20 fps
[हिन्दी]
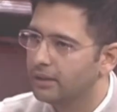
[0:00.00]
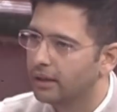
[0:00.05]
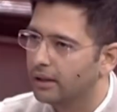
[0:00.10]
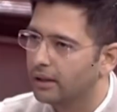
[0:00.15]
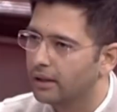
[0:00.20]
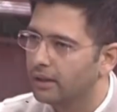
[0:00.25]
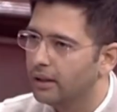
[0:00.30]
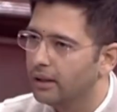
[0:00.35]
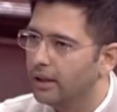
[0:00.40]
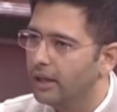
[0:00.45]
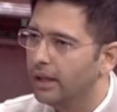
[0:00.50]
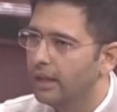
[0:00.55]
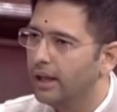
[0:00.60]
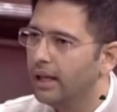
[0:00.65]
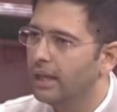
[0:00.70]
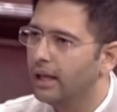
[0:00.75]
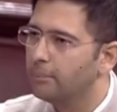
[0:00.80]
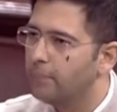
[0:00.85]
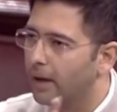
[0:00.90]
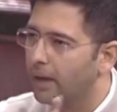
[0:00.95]
तक
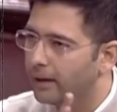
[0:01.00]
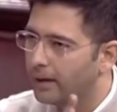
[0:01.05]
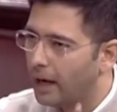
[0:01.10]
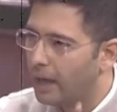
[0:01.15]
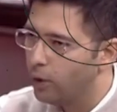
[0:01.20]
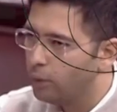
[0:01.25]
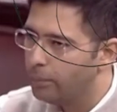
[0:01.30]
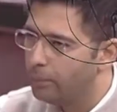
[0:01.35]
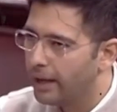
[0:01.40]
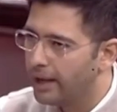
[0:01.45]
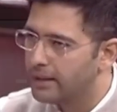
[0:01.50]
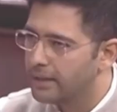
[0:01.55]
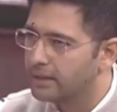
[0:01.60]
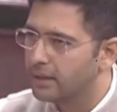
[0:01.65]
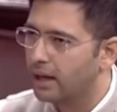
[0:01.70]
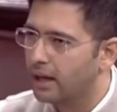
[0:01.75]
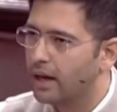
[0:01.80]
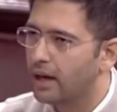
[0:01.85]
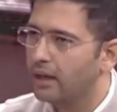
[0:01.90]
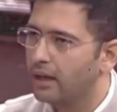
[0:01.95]
एक भड़काऊ बहस
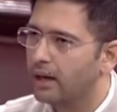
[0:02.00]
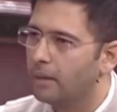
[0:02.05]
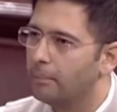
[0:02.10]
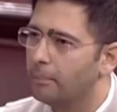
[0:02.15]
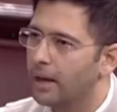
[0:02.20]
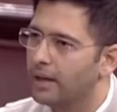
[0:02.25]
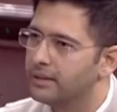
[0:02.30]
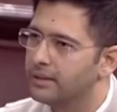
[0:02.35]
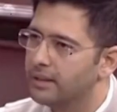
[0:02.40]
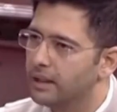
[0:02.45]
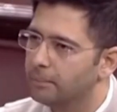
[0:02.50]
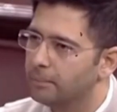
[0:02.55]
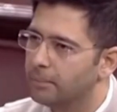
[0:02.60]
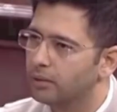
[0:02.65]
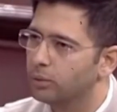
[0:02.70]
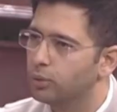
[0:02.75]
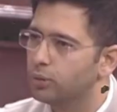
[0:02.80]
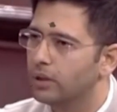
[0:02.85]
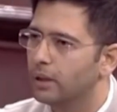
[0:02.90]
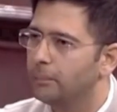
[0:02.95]
कराकर मानसिक
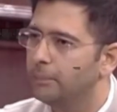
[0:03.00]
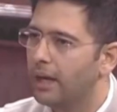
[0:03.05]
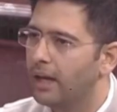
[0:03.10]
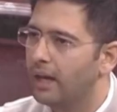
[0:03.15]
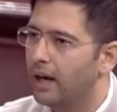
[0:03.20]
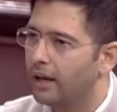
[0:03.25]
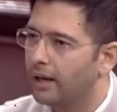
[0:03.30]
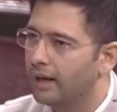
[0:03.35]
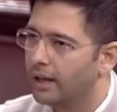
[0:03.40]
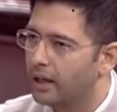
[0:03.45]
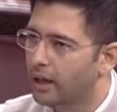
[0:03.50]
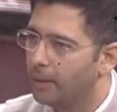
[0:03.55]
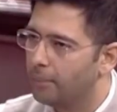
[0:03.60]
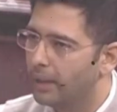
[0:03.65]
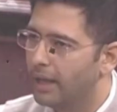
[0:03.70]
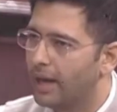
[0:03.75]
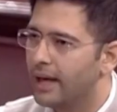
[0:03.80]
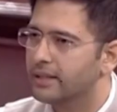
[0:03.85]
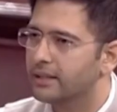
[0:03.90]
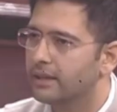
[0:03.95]
प्रदूषण फैलाने का
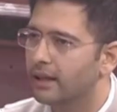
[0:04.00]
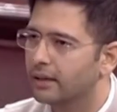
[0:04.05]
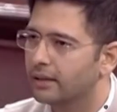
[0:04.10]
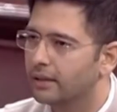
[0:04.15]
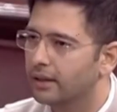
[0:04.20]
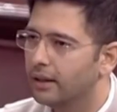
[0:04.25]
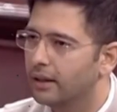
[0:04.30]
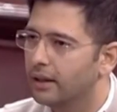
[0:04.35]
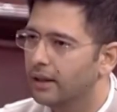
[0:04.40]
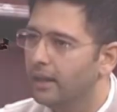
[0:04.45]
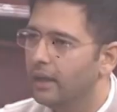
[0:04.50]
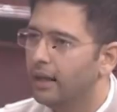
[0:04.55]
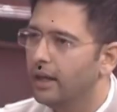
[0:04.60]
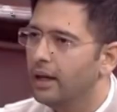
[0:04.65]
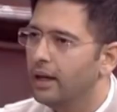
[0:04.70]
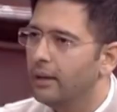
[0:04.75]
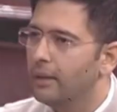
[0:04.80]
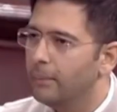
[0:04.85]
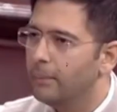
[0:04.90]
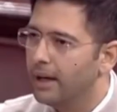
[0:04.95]
प्रयास करते हैं